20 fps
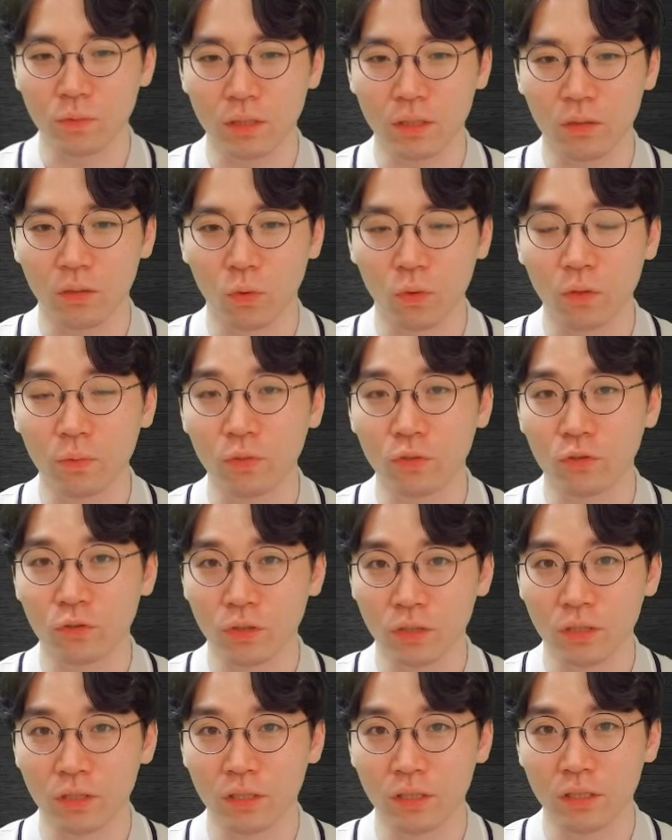이제 노려볼 수
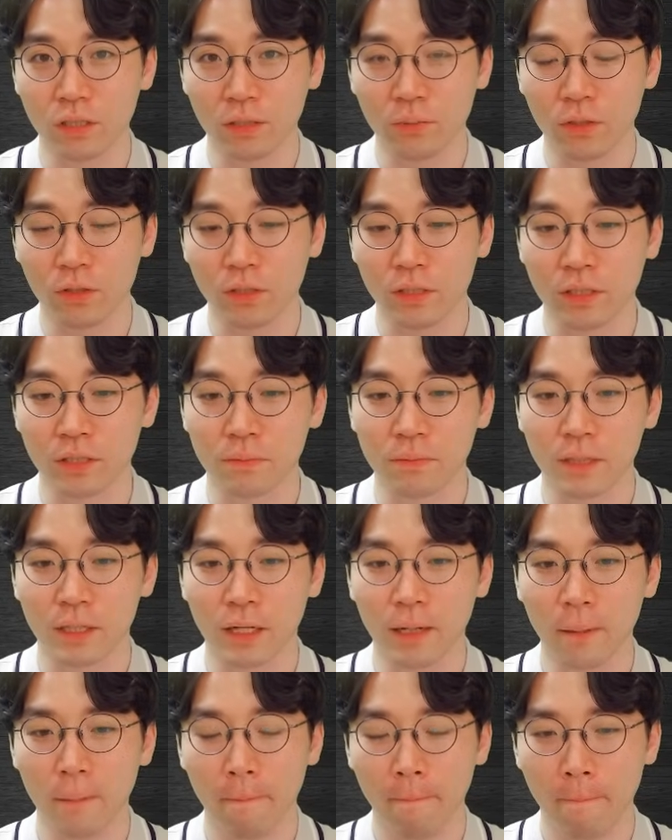있는 측면은
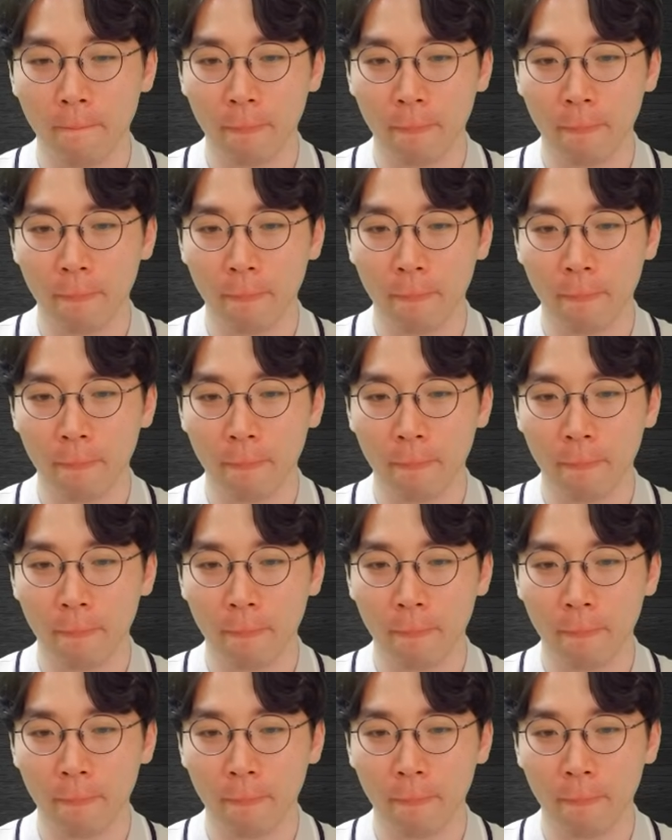있습니다.